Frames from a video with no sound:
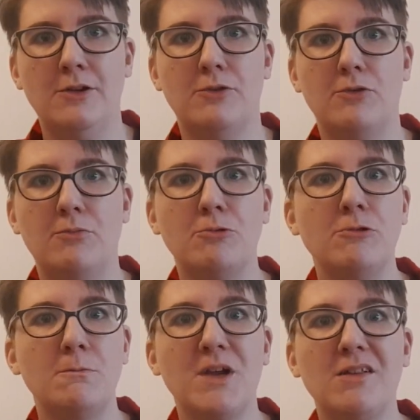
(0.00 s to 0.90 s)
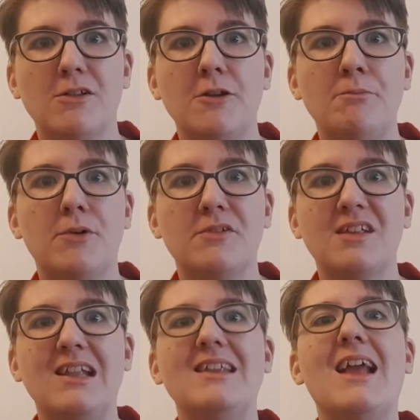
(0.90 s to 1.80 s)
Euh, beaucoup de personnes pensent
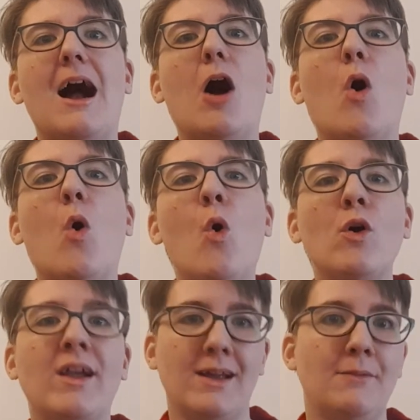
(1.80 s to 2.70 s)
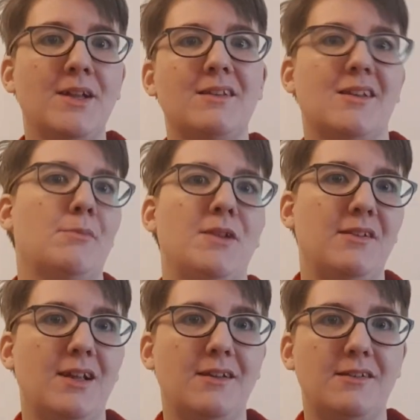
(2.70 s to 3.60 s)
qu'il n'y a aucun médecin
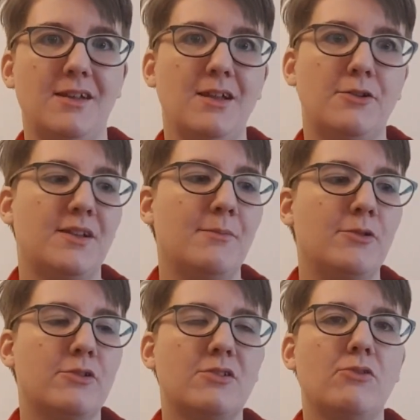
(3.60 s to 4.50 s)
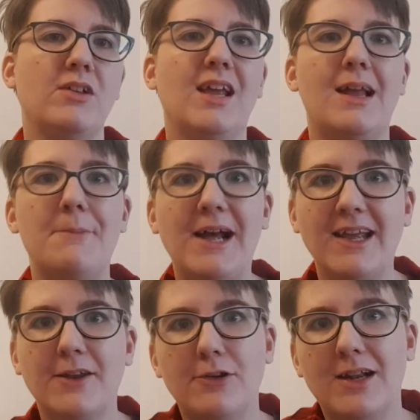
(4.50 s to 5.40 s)
spécialisé, notamment quand euh, il y a la
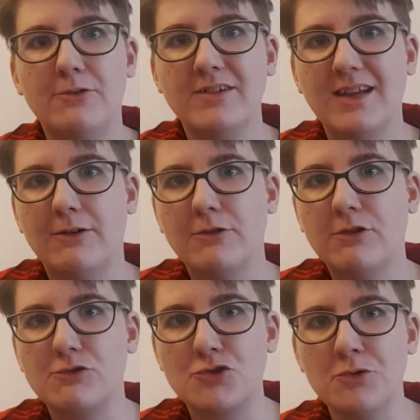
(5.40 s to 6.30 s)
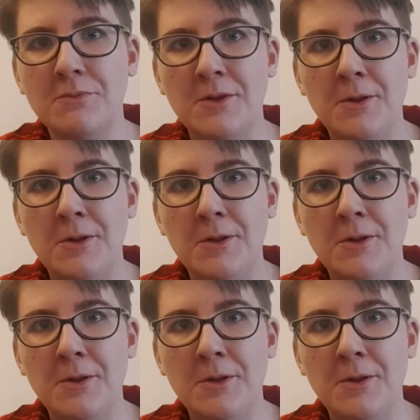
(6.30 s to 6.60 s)
barrière de la langue qui rentre en jeu.